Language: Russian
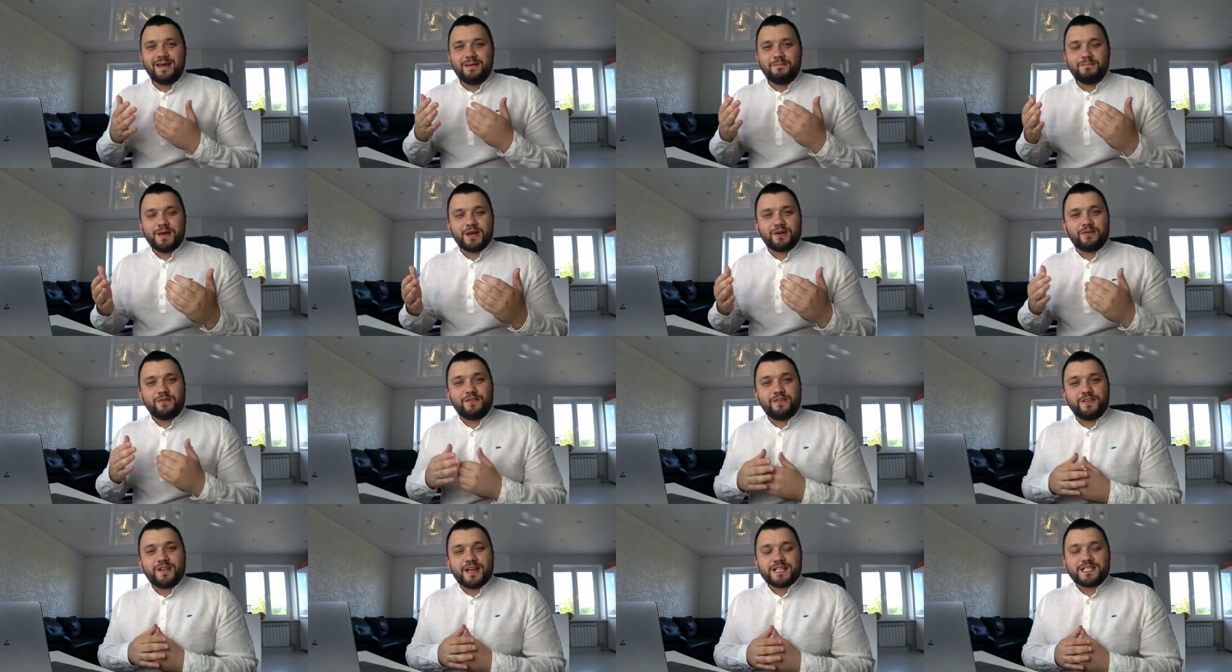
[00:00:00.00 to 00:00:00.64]

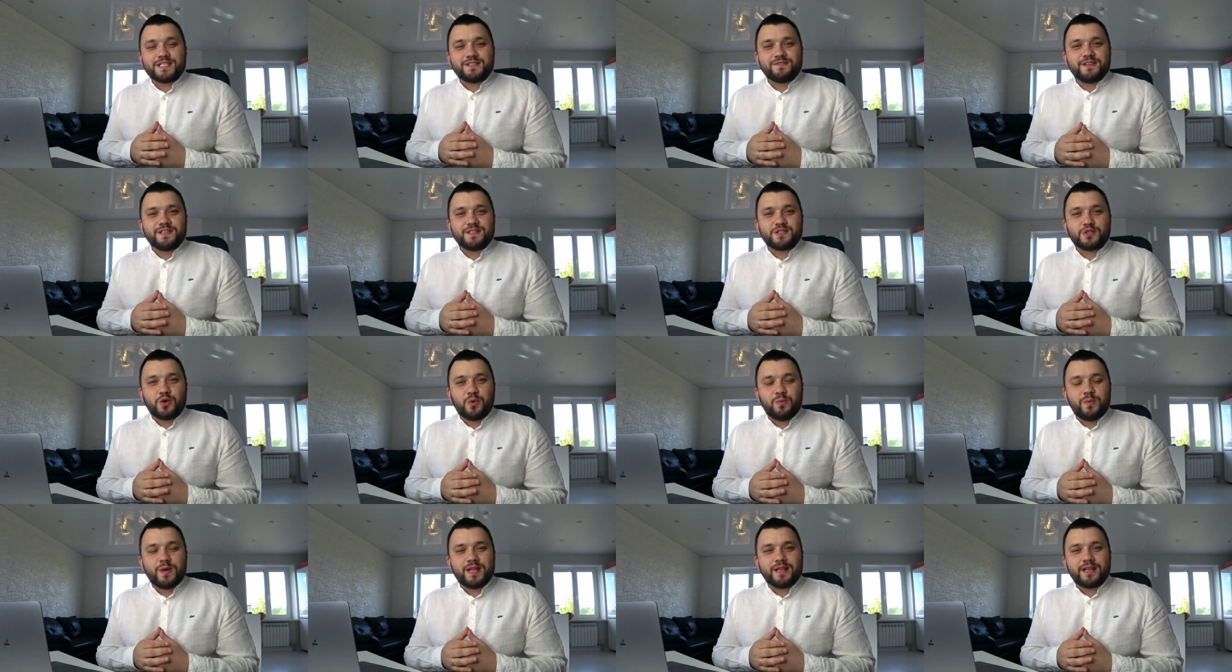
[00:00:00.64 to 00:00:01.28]
Первый финансовый
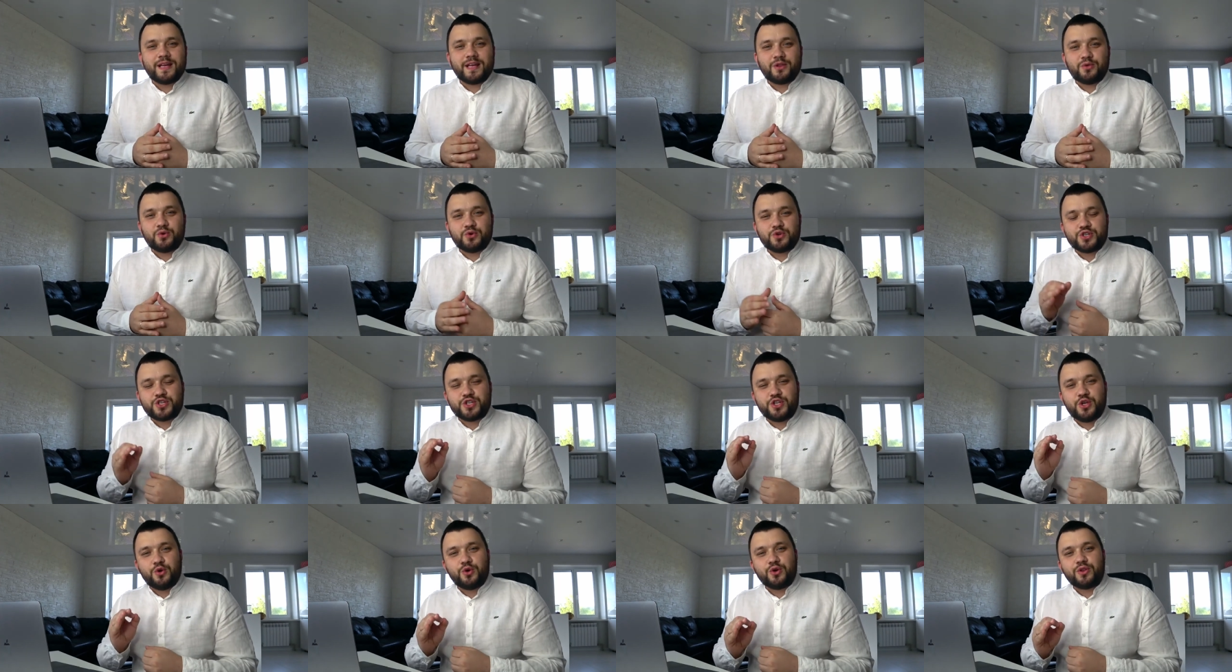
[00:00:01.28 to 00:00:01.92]
инструмент, который
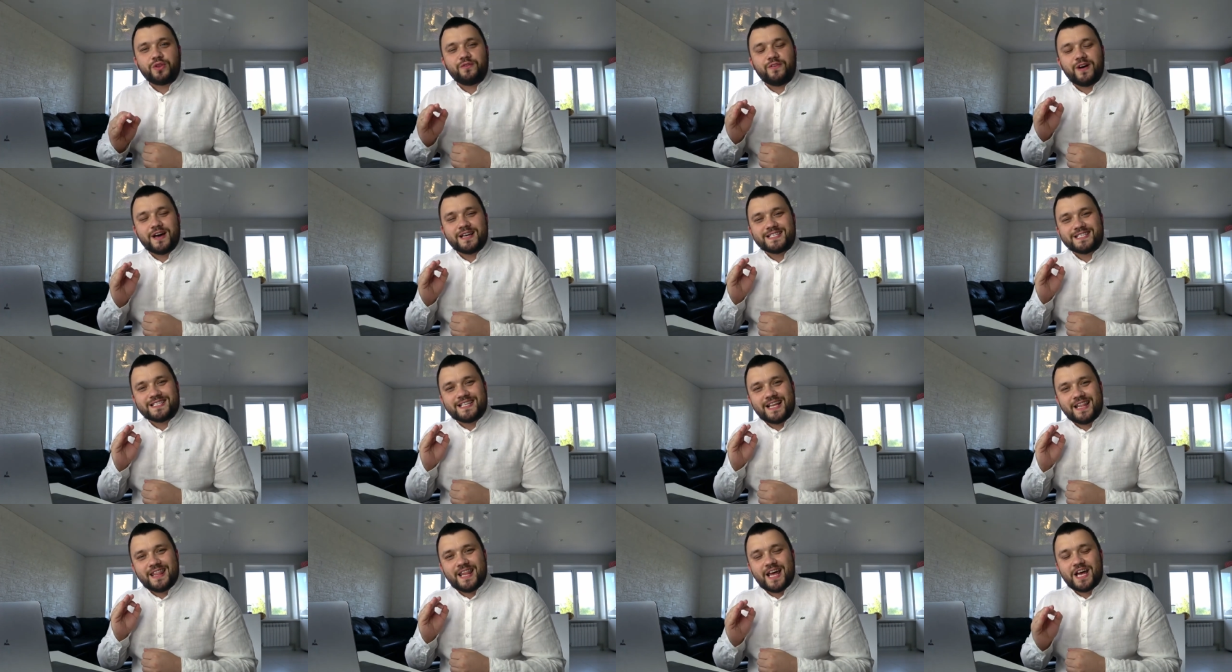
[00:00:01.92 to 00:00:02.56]
ждет
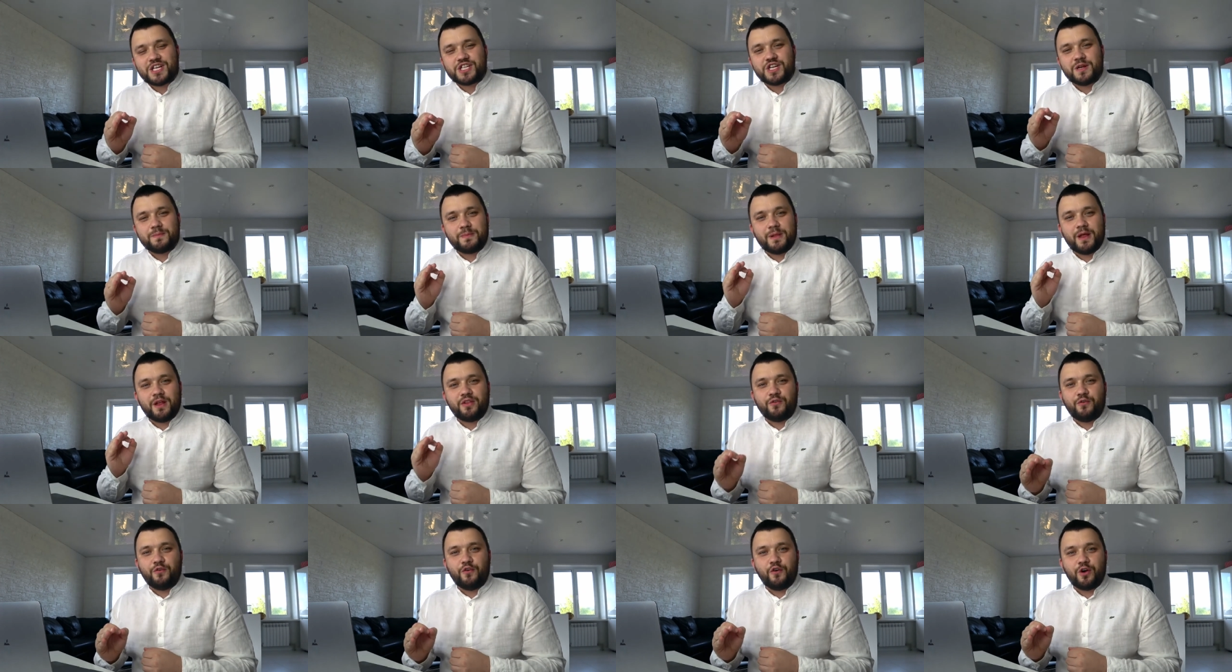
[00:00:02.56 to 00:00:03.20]
вас на нашей
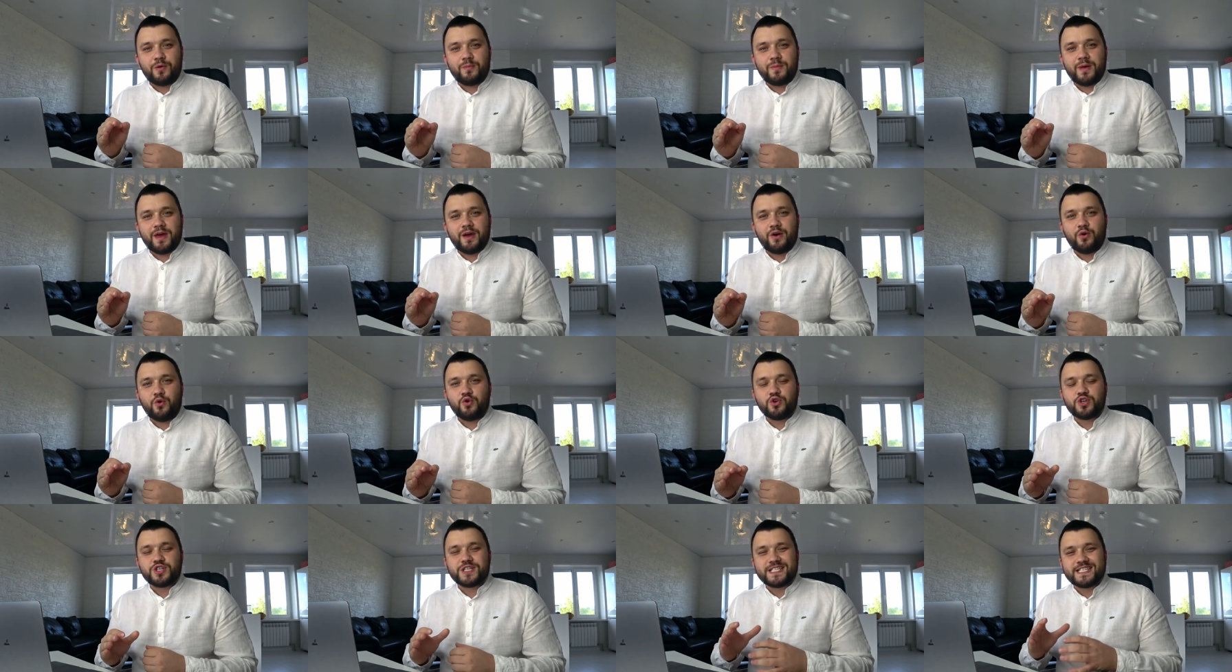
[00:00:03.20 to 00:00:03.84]
платформе,
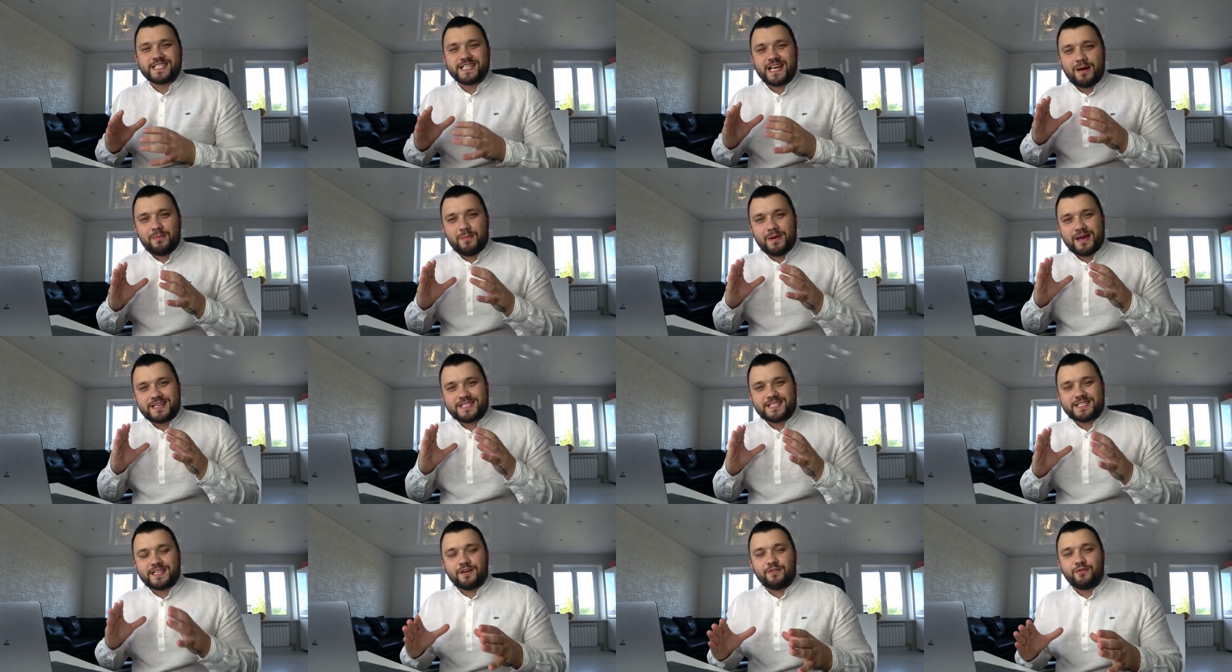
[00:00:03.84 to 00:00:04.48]
он же
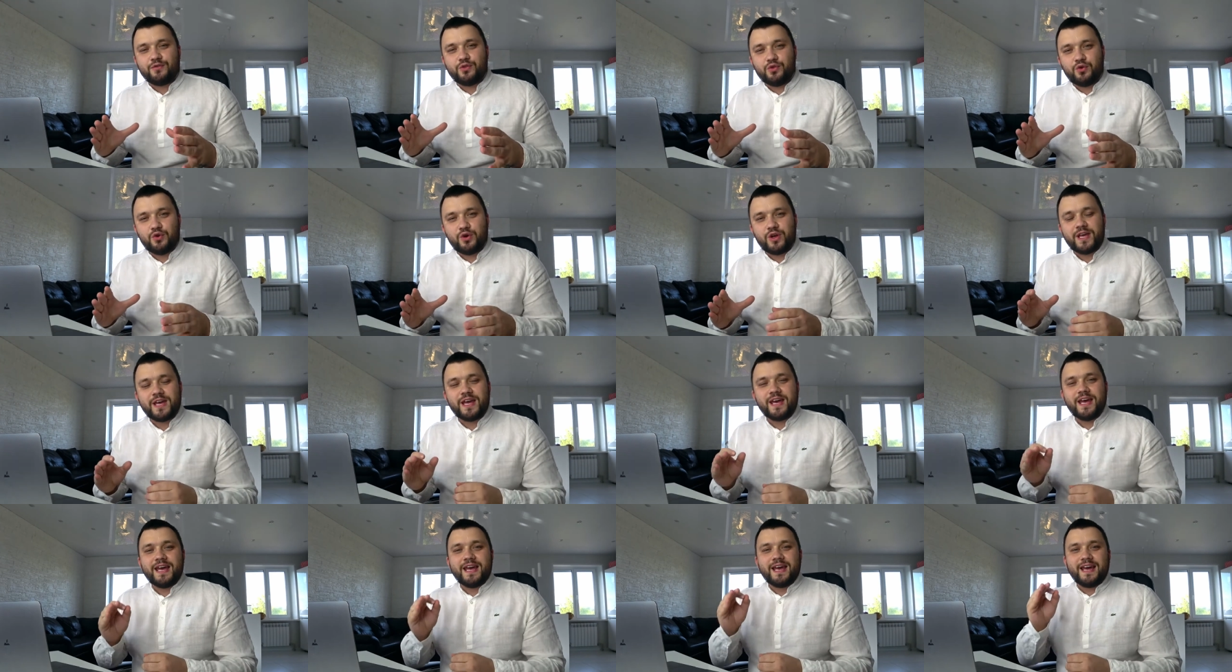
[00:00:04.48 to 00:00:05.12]
самый
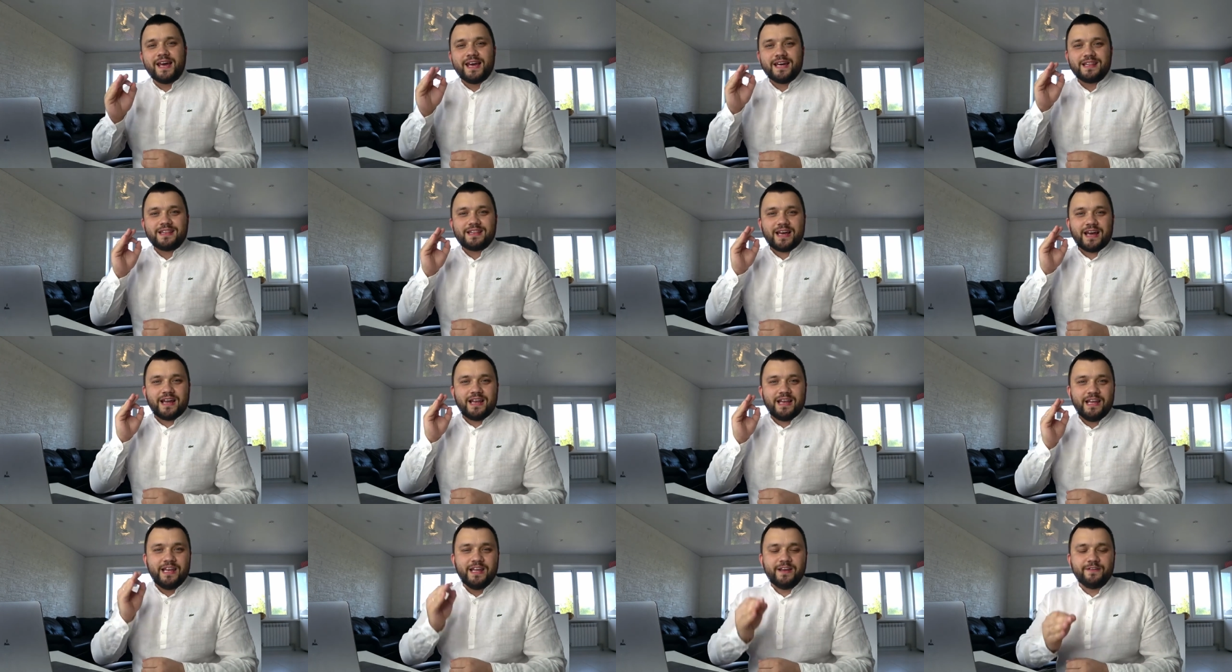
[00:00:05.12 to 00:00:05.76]
основной,
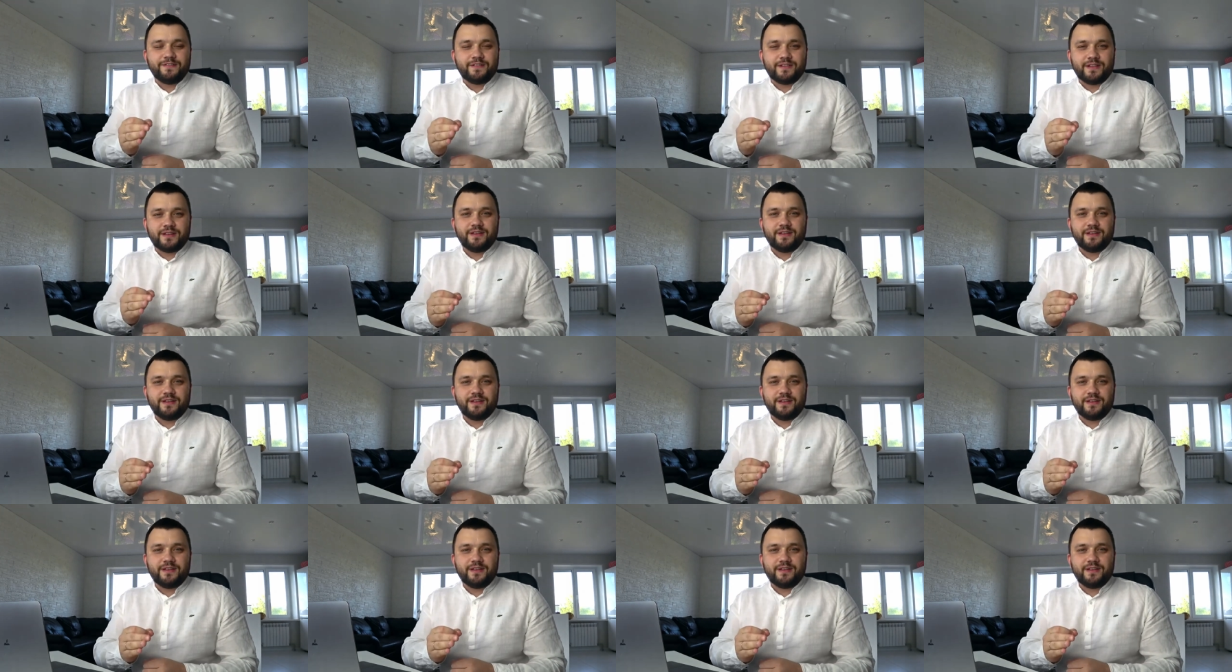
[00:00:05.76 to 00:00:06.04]
это лифт